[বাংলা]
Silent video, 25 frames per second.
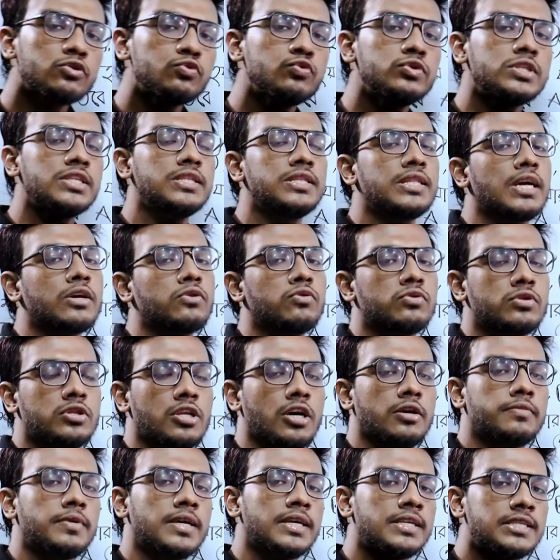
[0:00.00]
একটু চিন্তা করতে
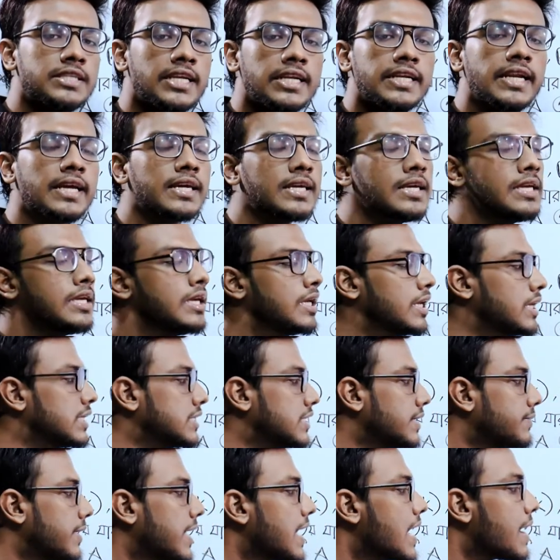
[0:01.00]
হবে সেটা কি
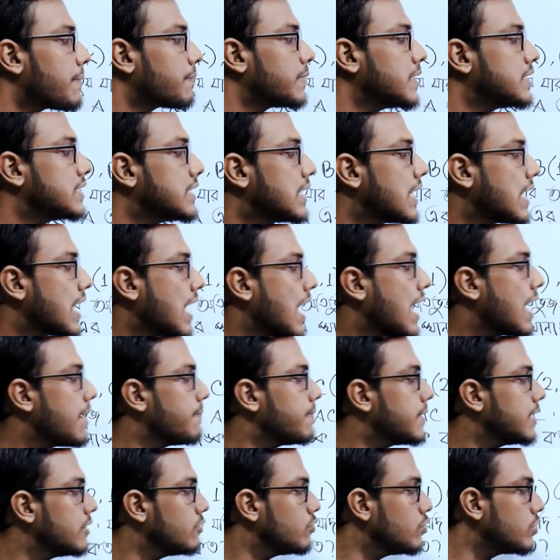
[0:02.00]
যে ভাইয়া আপনি যে এ
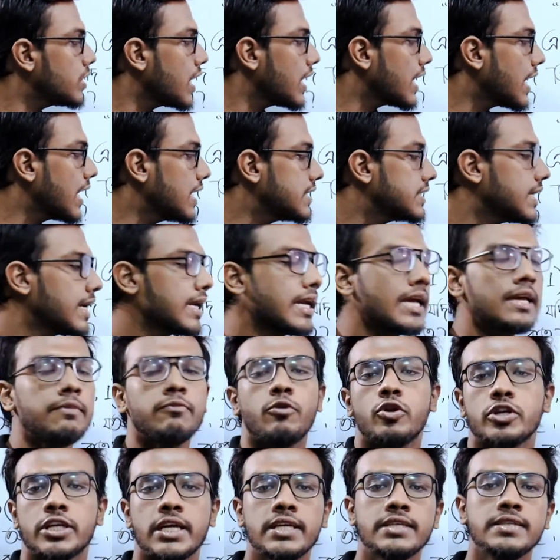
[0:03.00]
বিন্দুটা এই জায়গায়
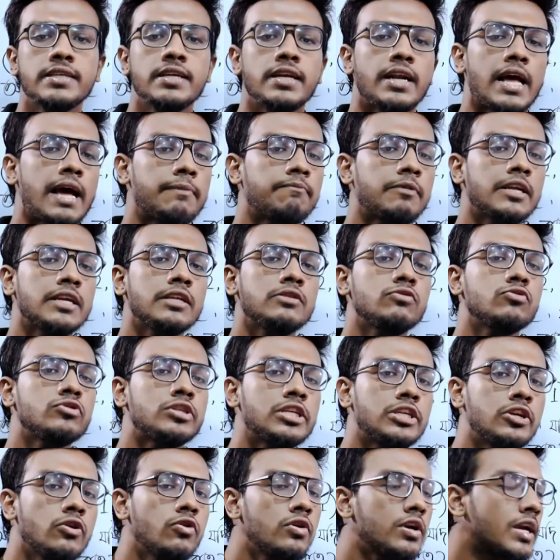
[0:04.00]
বসাইছেন আপনি কিন্তু
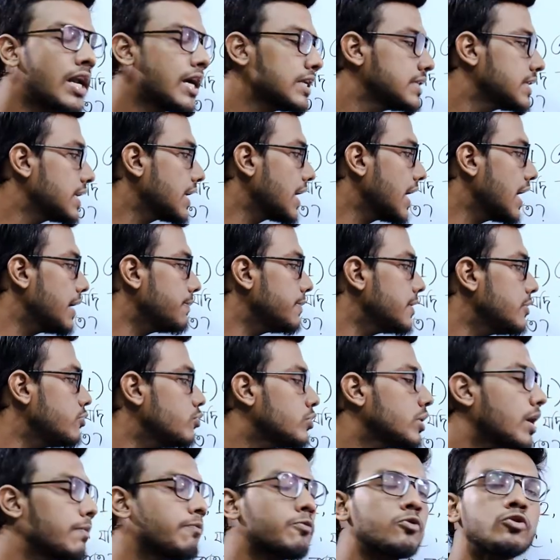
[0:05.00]
শিওর না যে এ
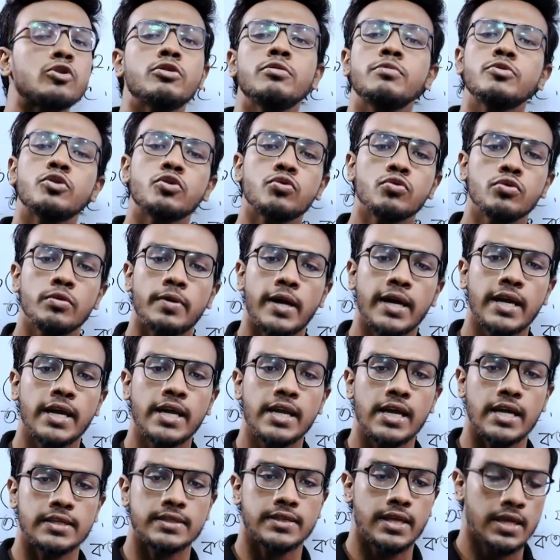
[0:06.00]
বিন্দুটা প্রথম
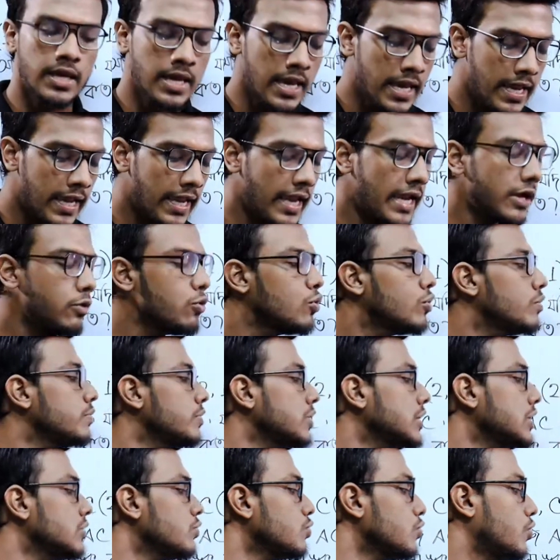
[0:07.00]
চতুর্ভাগেই আছে এরকম
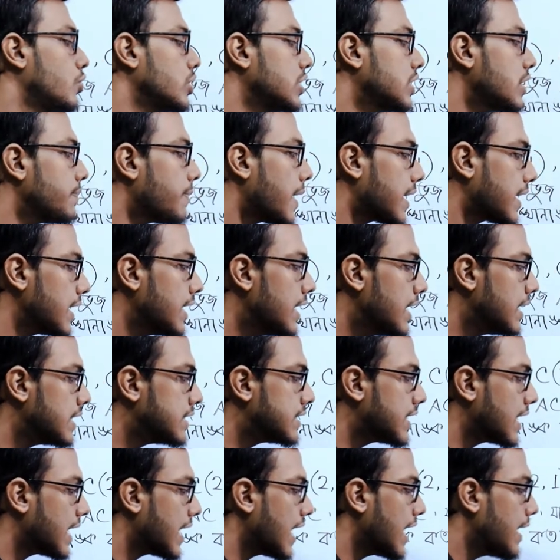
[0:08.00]
কিন্তু হইতে পারে
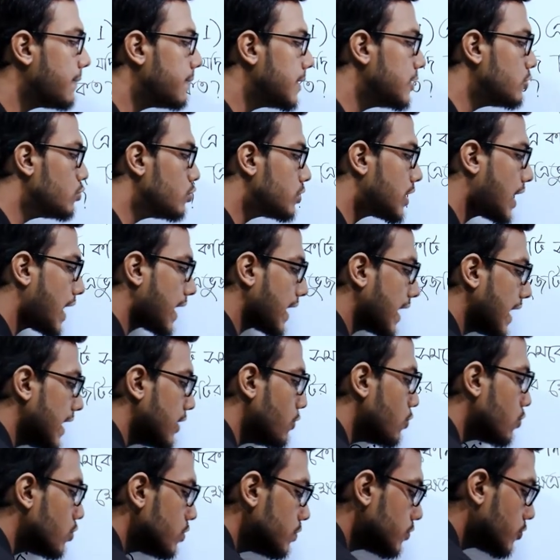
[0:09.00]
যে এ বিন্দুটা
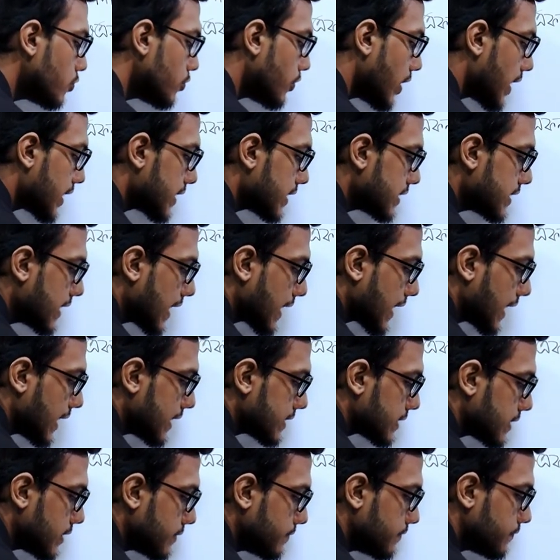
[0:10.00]
এরকম কোনো একটা জায়গায়
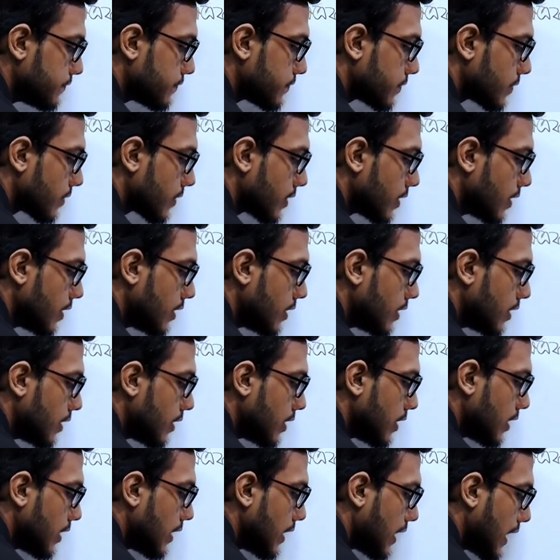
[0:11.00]
আছে
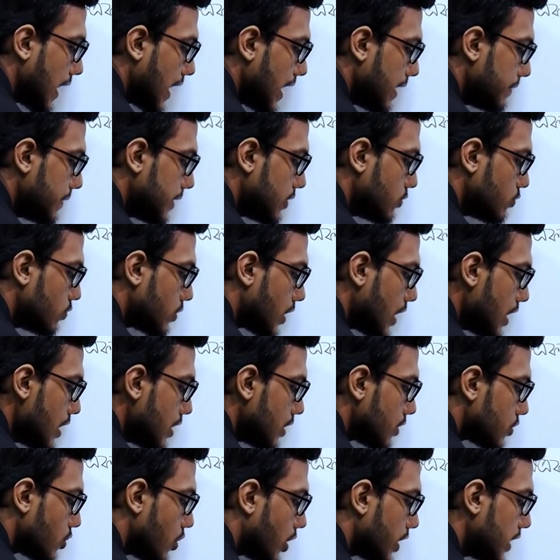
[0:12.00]
এ বিন্দুটা
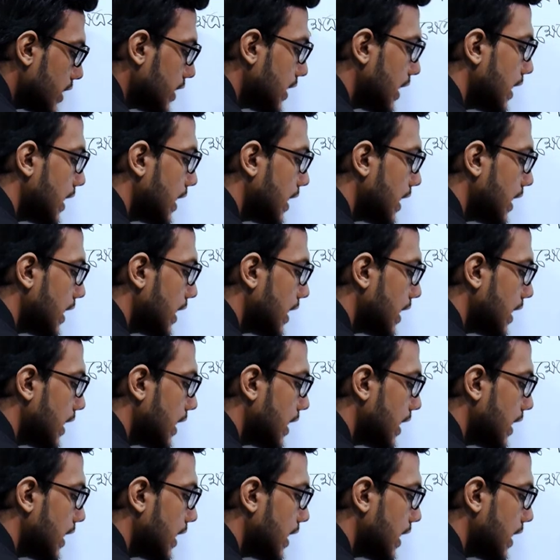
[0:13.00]
ধরেন